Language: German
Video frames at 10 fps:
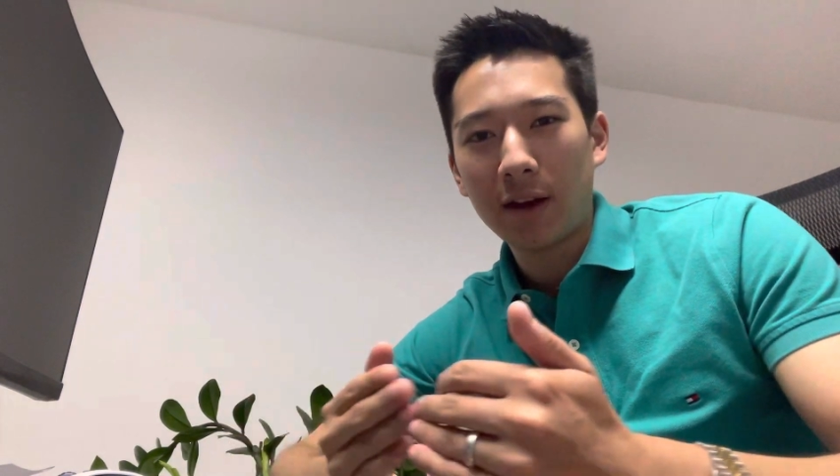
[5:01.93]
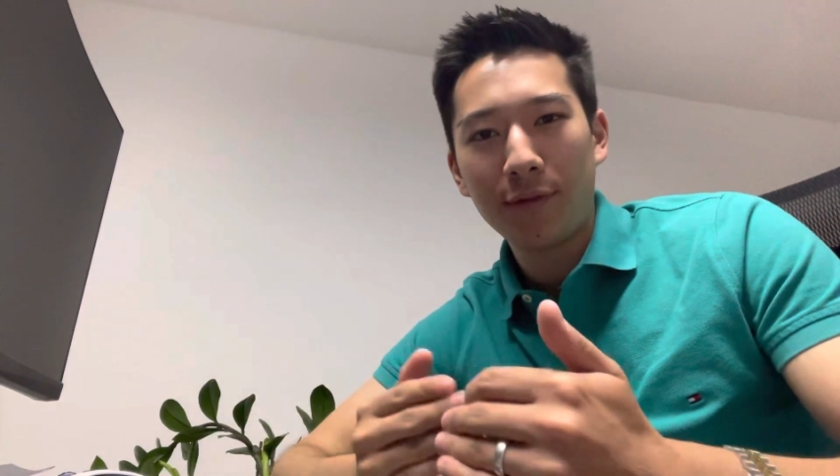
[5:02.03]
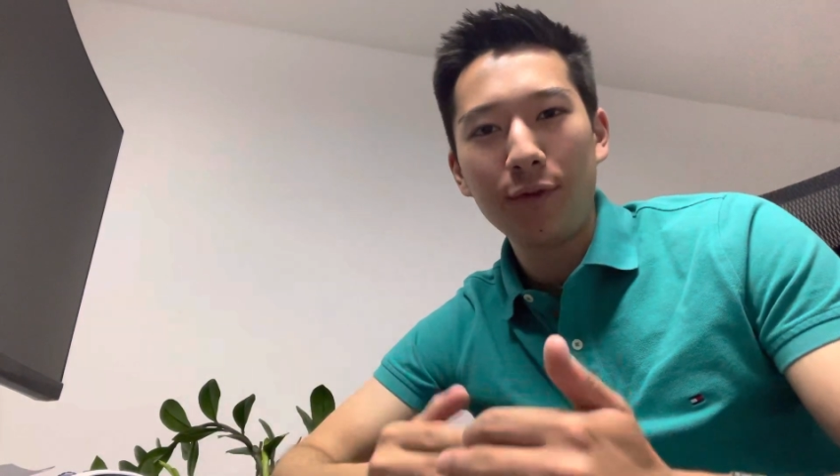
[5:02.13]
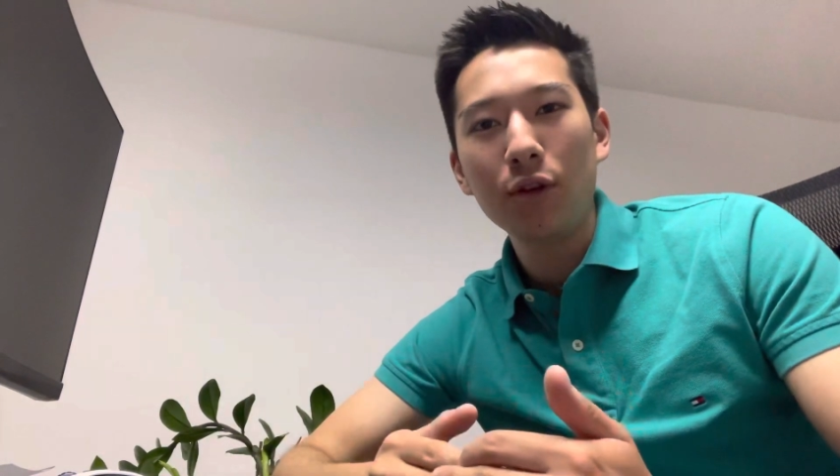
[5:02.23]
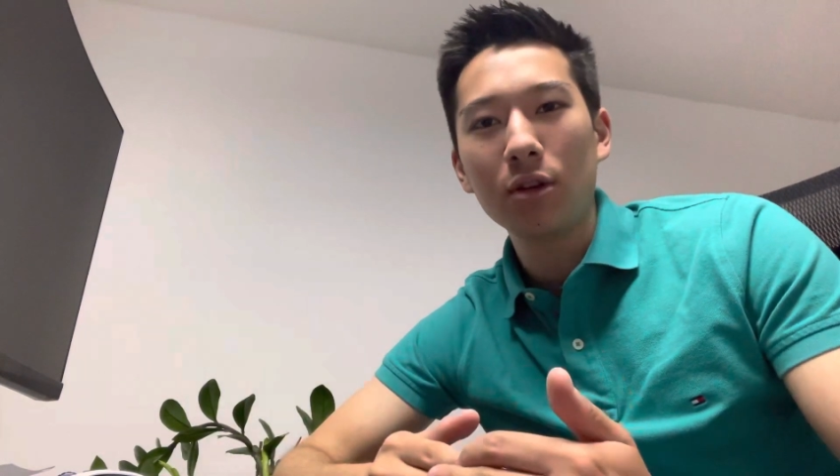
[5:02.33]

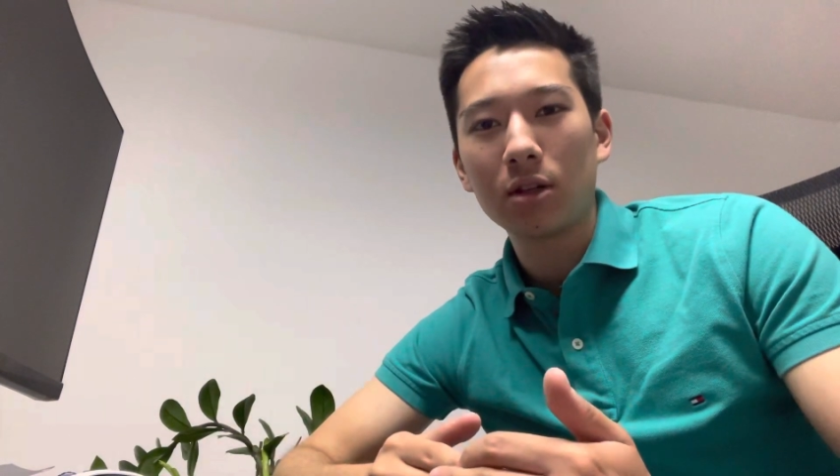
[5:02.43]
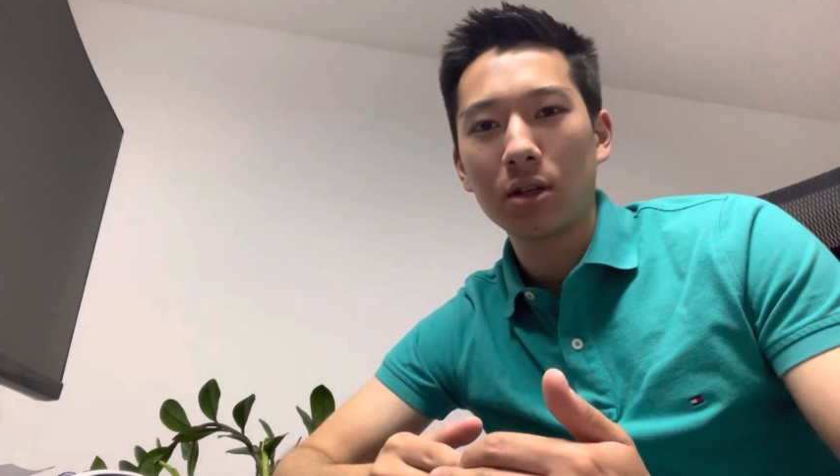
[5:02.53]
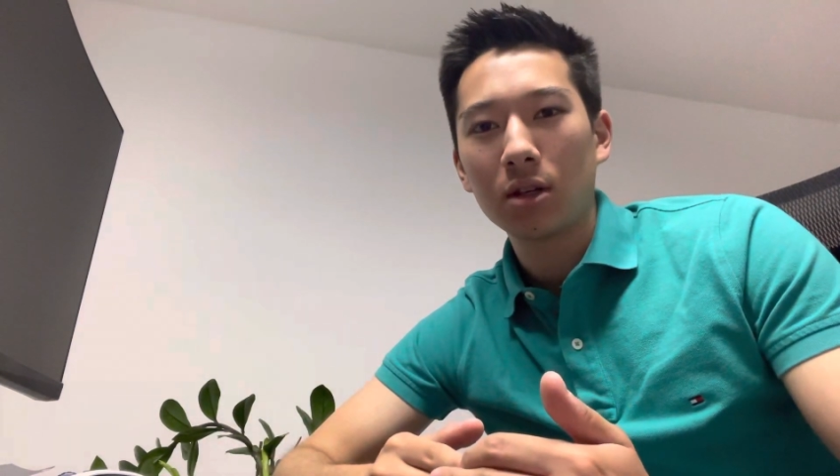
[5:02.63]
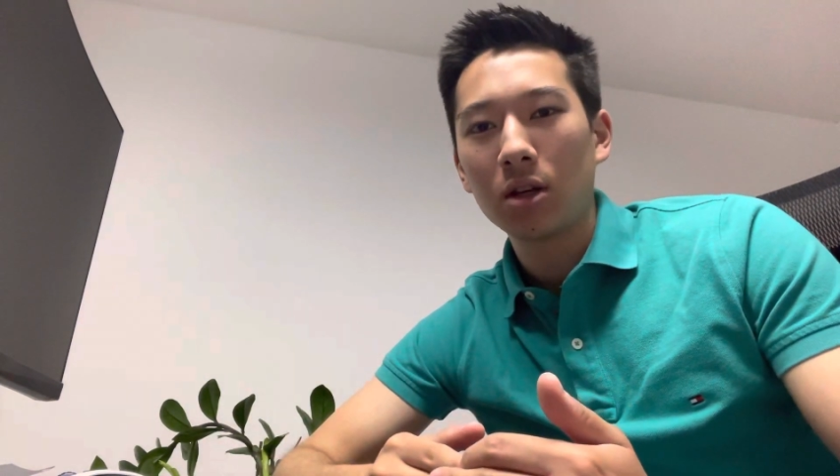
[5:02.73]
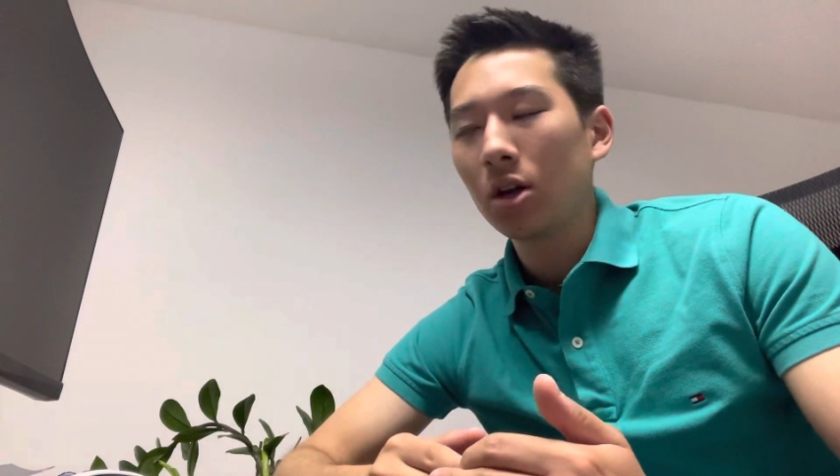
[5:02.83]

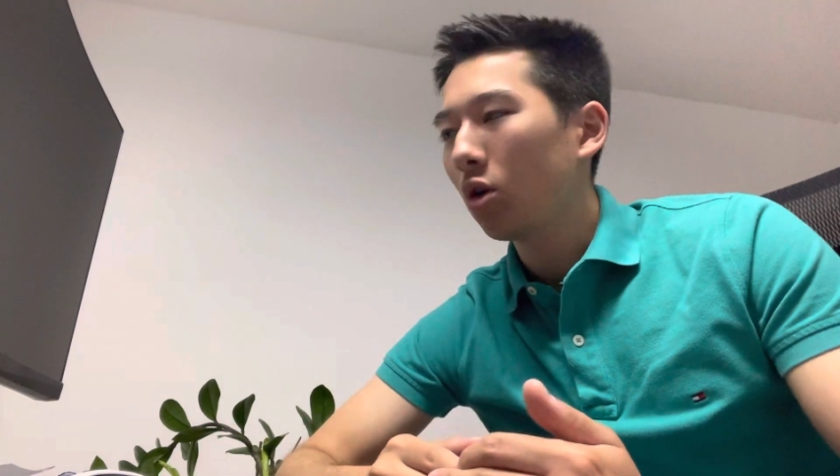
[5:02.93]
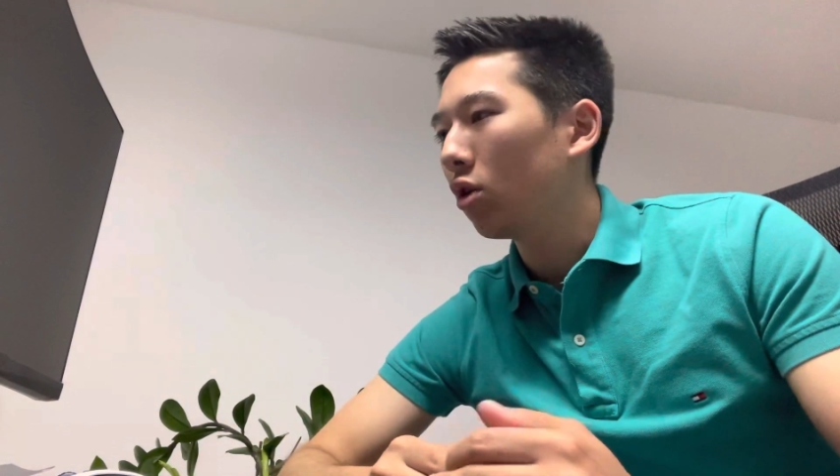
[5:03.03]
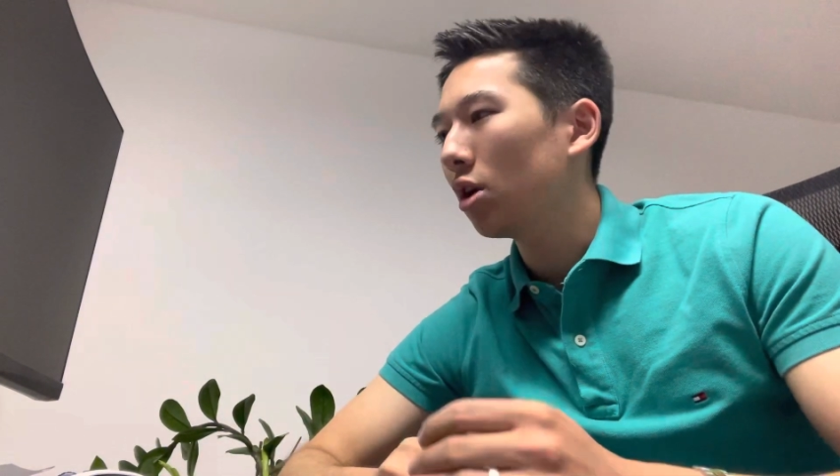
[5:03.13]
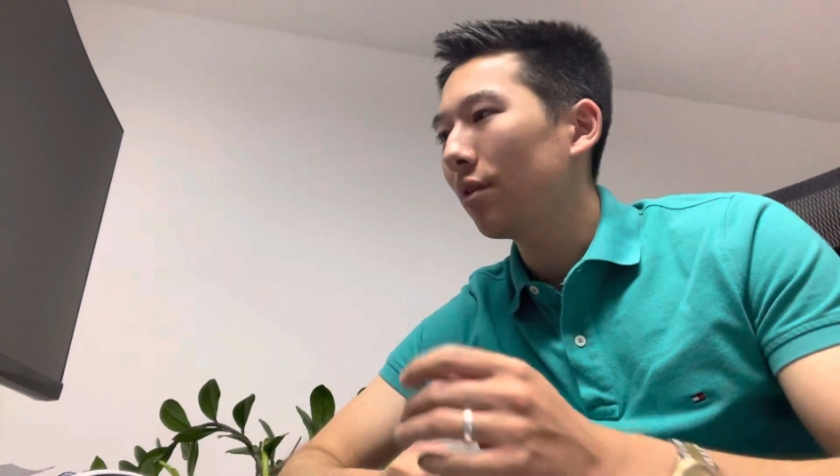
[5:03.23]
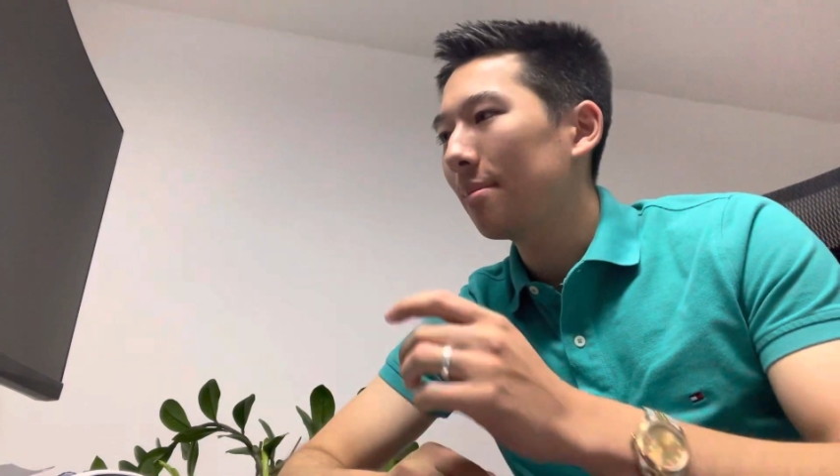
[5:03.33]
fühlt
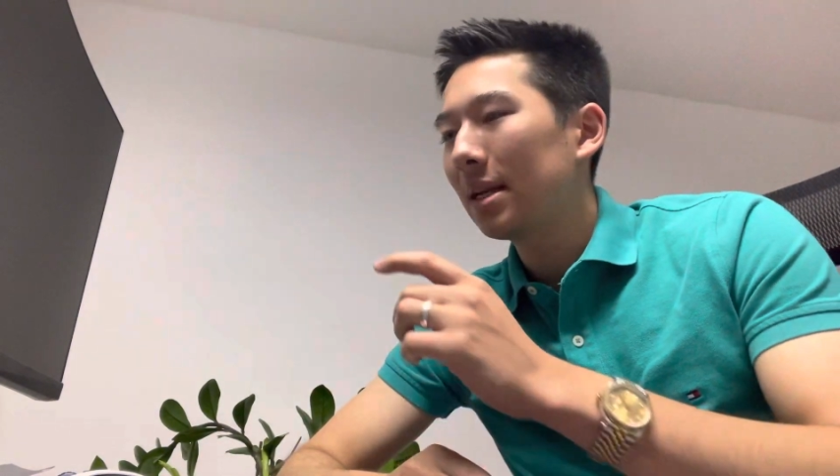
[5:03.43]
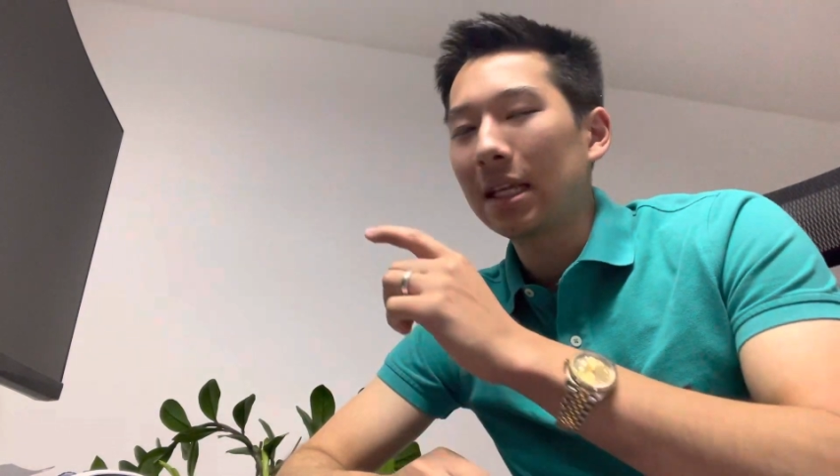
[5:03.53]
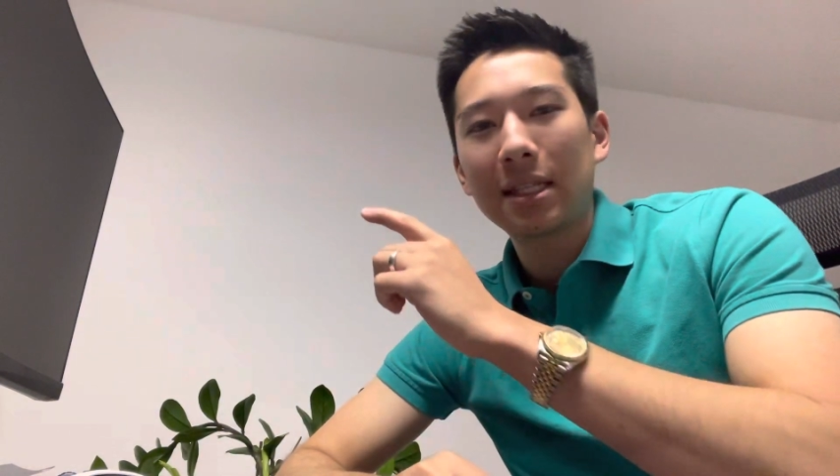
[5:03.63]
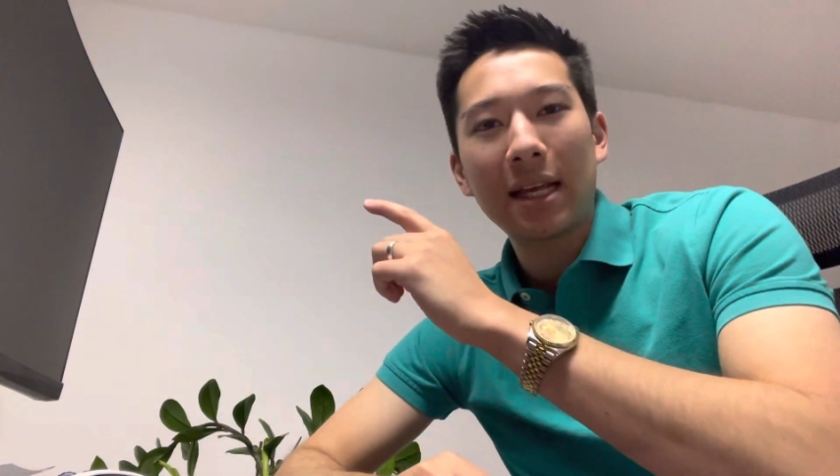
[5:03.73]
oder weil man jetzt